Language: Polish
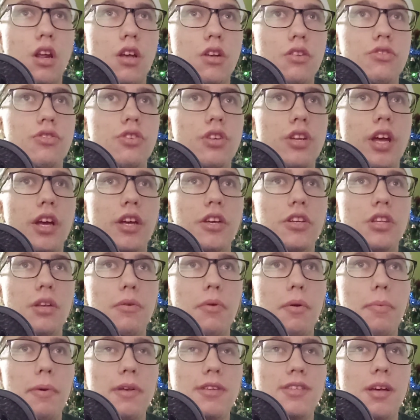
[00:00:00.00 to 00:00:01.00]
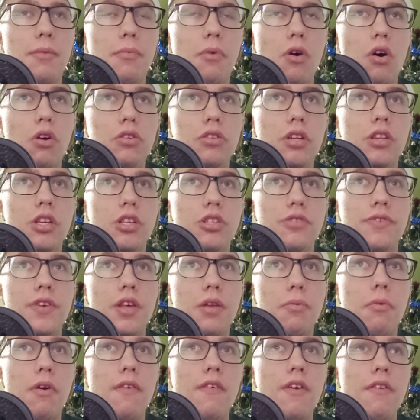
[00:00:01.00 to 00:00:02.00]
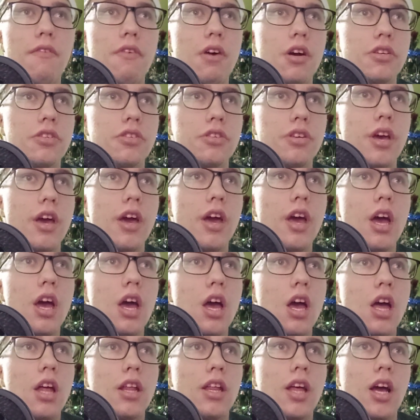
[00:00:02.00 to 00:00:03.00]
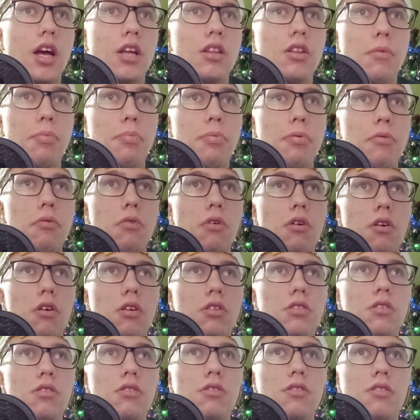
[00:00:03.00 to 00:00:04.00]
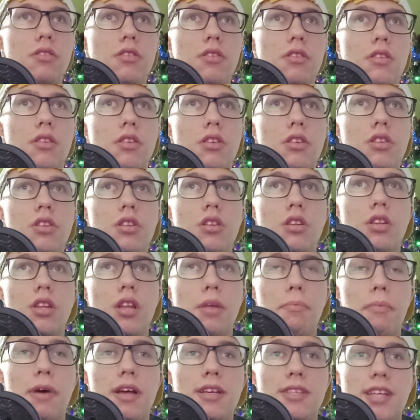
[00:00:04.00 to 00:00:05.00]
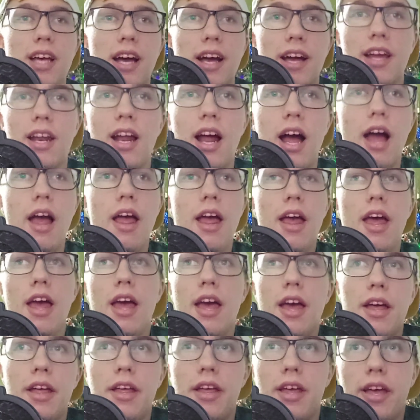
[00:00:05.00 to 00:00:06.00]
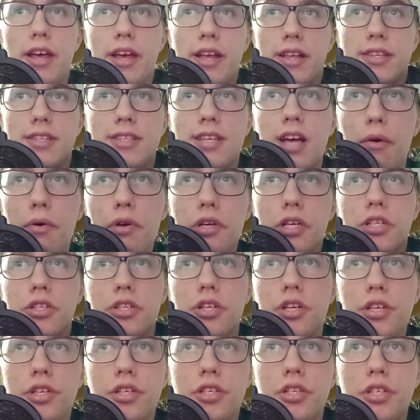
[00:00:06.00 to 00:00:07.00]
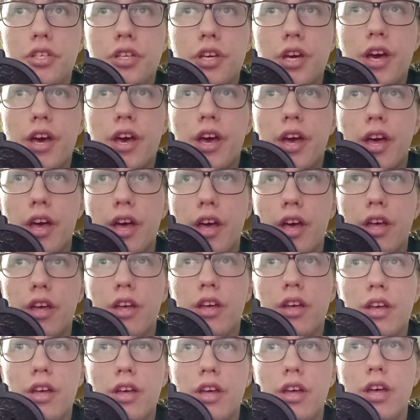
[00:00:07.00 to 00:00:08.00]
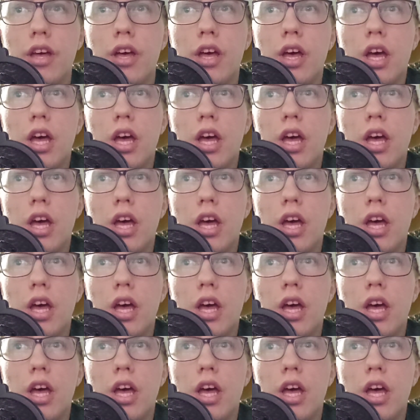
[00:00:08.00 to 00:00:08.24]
czyli jakieś tam chyba samochody też firmowe właśnie, jak to było, no, no masakra. Yy, całe szczęście yy,